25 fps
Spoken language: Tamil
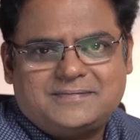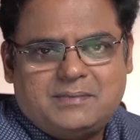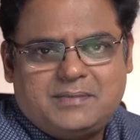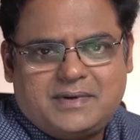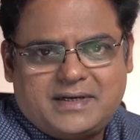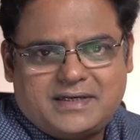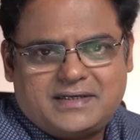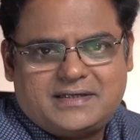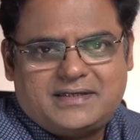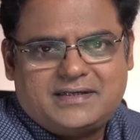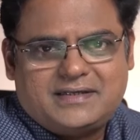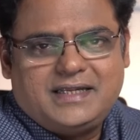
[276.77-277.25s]

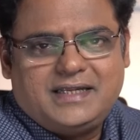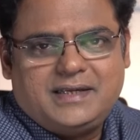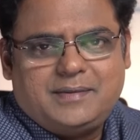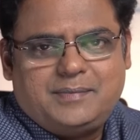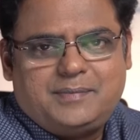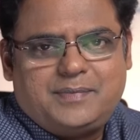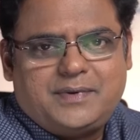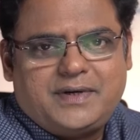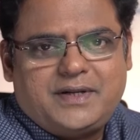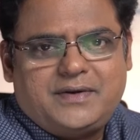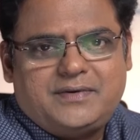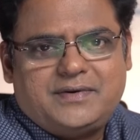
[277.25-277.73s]
பட்
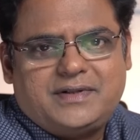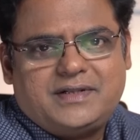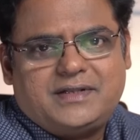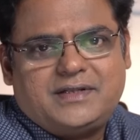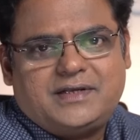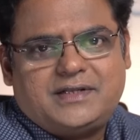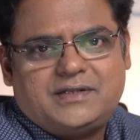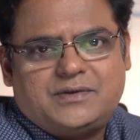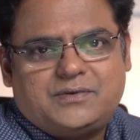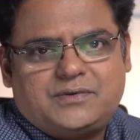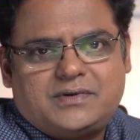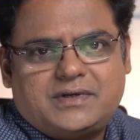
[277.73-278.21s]
இப்படி வந்து
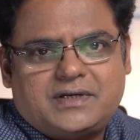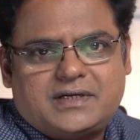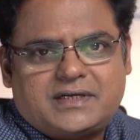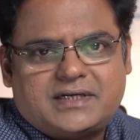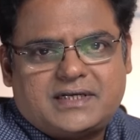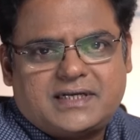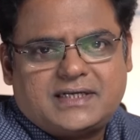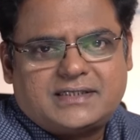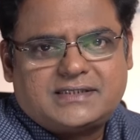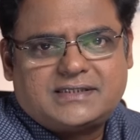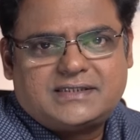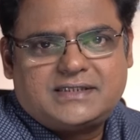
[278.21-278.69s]
அந்த ஒரு
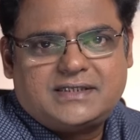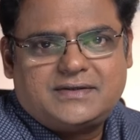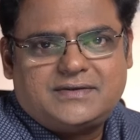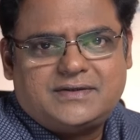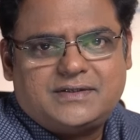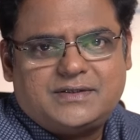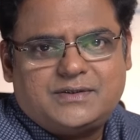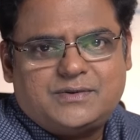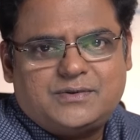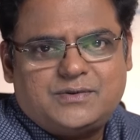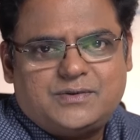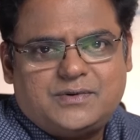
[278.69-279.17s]
ட்ரஸ்ட்டை
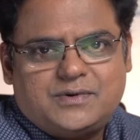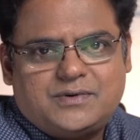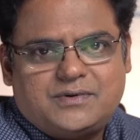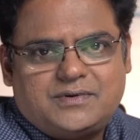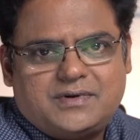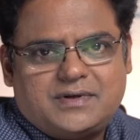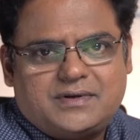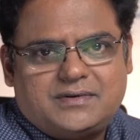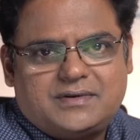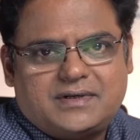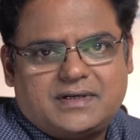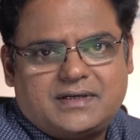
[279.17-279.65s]
வந்து உங்களுக்கு
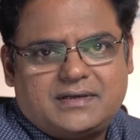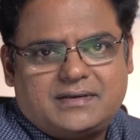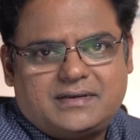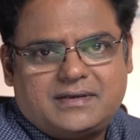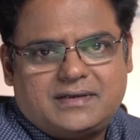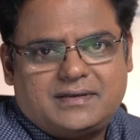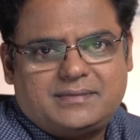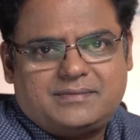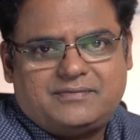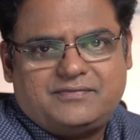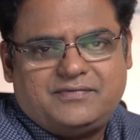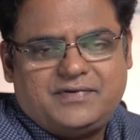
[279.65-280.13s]
கூட ஒரு
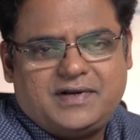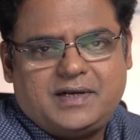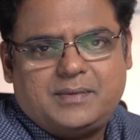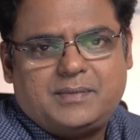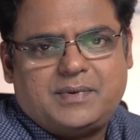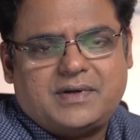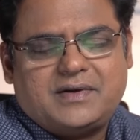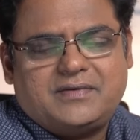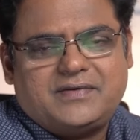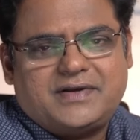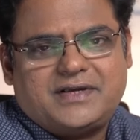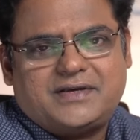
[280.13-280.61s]
ஃபீல்
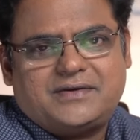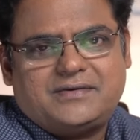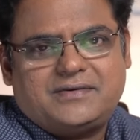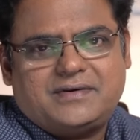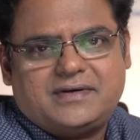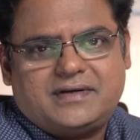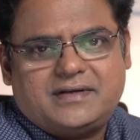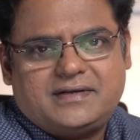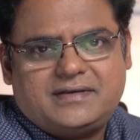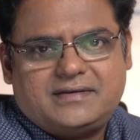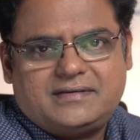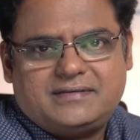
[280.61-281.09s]
பண்ண
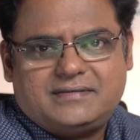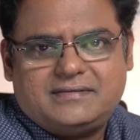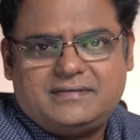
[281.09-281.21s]
வைக்கணும்னா